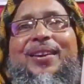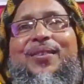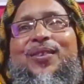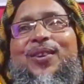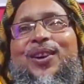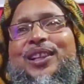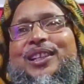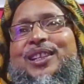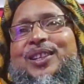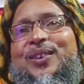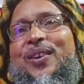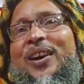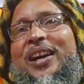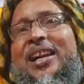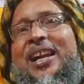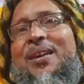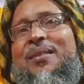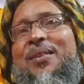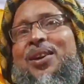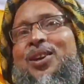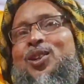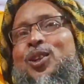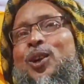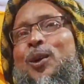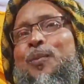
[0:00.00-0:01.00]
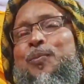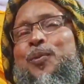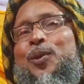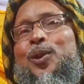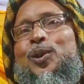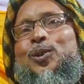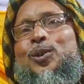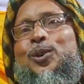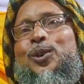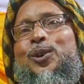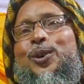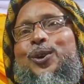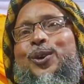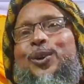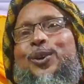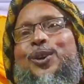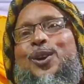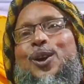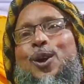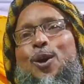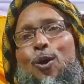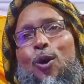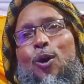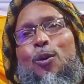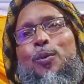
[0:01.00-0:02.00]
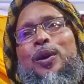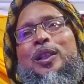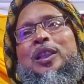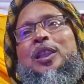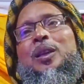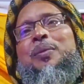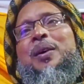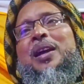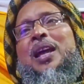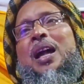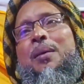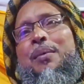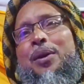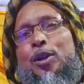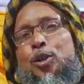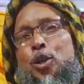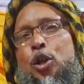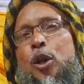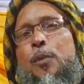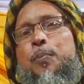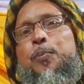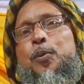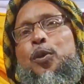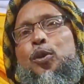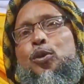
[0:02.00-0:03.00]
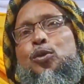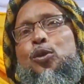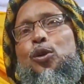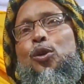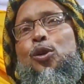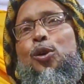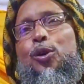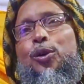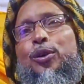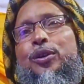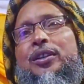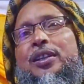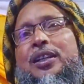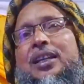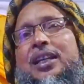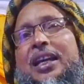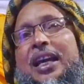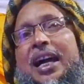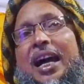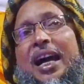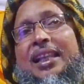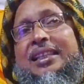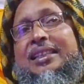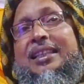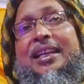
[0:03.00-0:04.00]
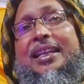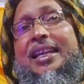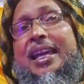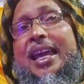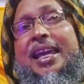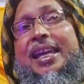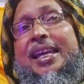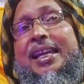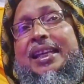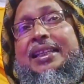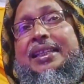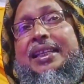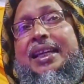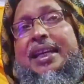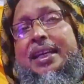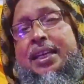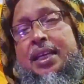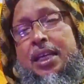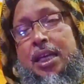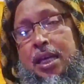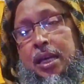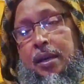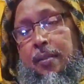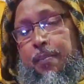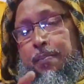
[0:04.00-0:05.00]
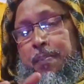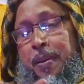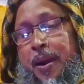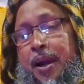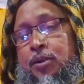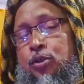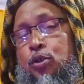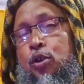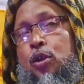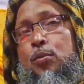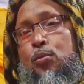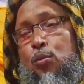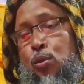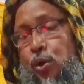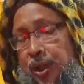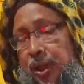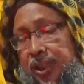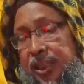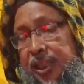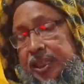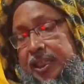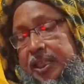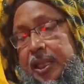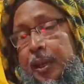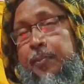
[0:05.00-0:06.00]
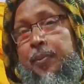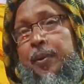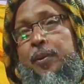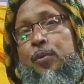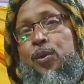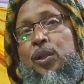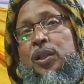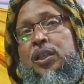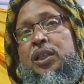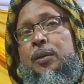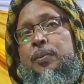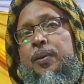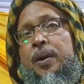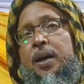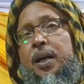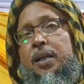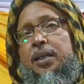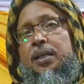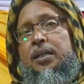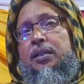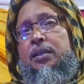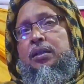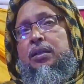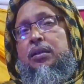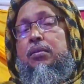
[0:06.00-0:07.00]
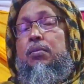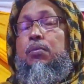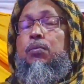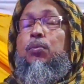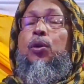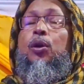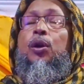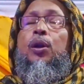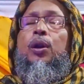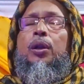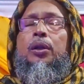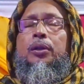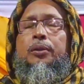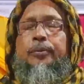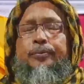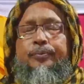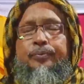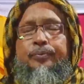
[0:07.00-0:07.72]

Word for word: এ বলছে ভাই আমার স্বপ্ন শোন ও বলছে ভাই আমার স্বপ্ন শোন আর যে খেয়েছে বাসন মুড়ি দিয়ে চেপে বলতে ভাই বল